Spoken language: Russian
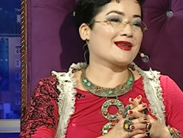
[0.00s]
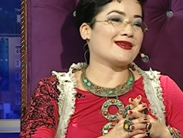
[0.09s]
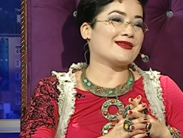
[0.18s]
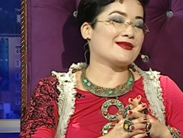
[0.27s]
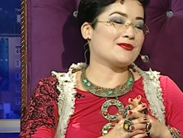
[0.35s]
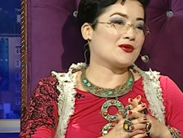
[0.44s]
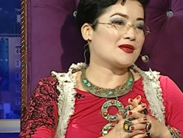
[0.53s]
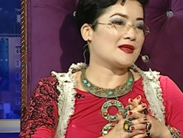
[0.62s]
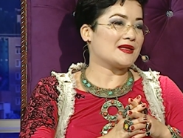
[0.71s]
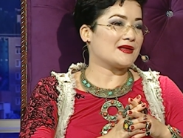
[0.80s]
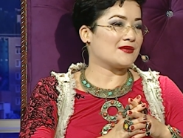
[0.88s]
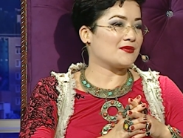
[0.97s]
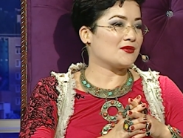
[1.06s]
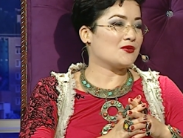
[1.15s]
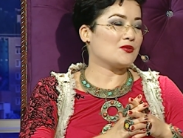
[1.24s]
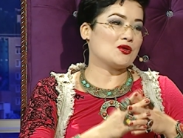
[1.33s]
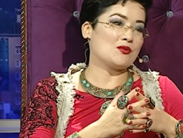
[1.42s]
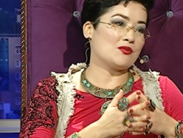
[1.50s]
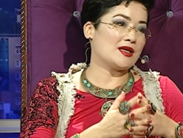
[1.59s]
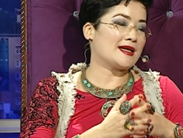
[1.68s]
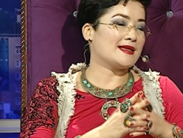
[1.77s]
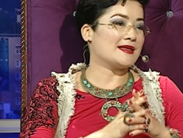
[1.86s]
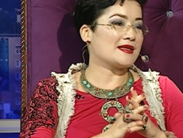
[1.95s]
Э, просто, ну, очень
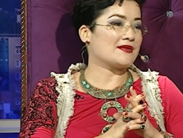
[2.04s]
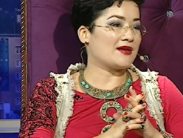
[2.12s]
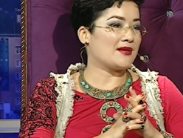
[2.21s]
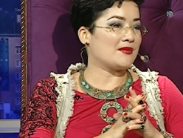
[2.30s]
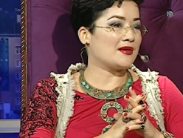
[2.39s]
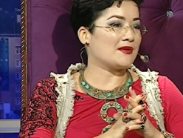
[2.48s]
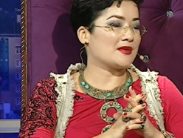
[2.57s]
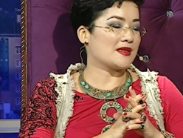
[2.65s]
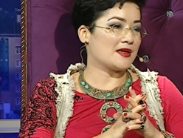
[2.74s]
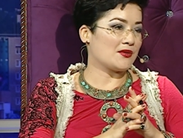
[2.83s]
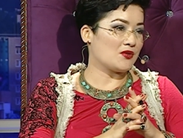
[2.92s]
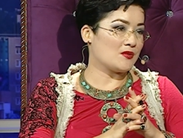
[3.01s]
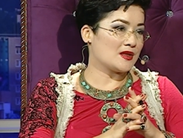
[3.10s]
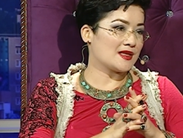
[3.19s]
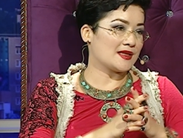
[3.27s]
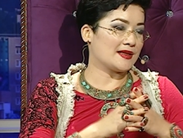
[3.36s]
приятно с вами познакомиться,